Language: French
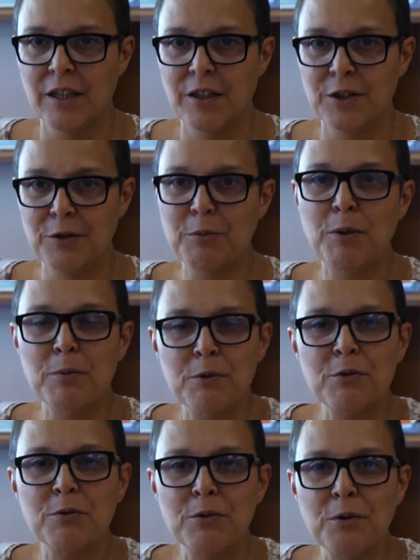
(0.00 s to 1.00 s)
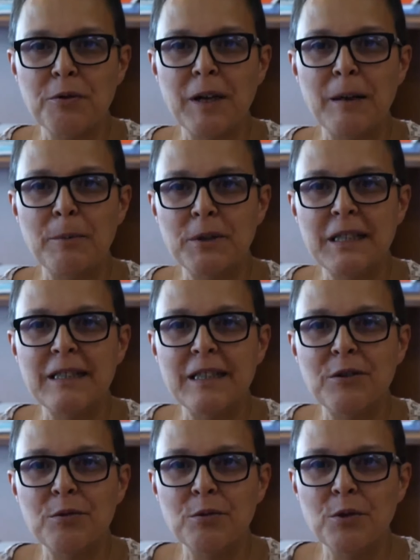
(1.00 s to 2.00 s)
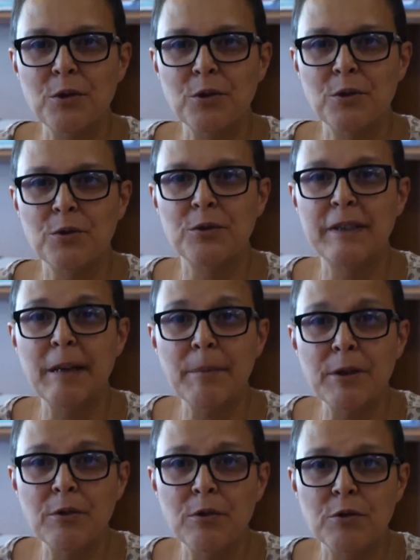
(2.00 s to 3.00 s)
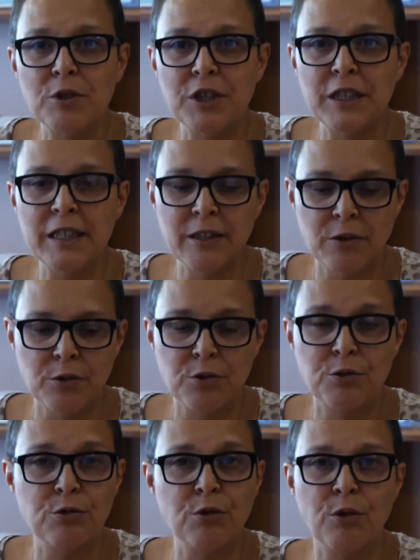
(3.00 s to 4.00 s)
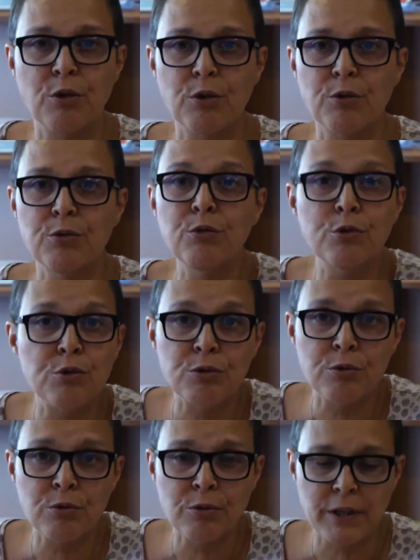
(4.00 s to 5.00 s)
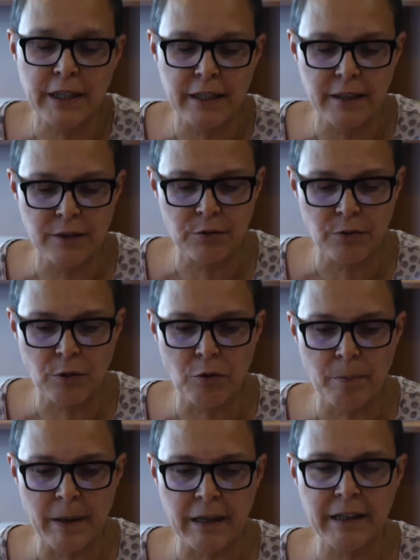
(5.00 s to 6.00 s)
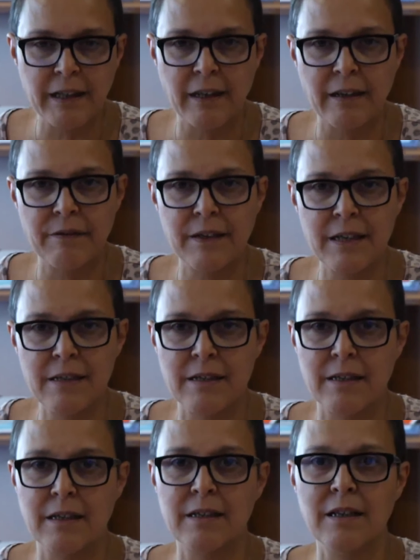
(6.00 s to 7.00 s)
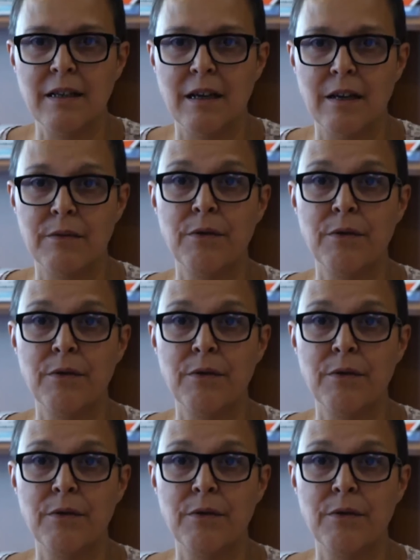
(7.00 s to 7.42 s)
Je vous propose donc de faire un petit détour de terminologie sur une notion qui est souvent comparée à l'AFEST, c'est-à-dire la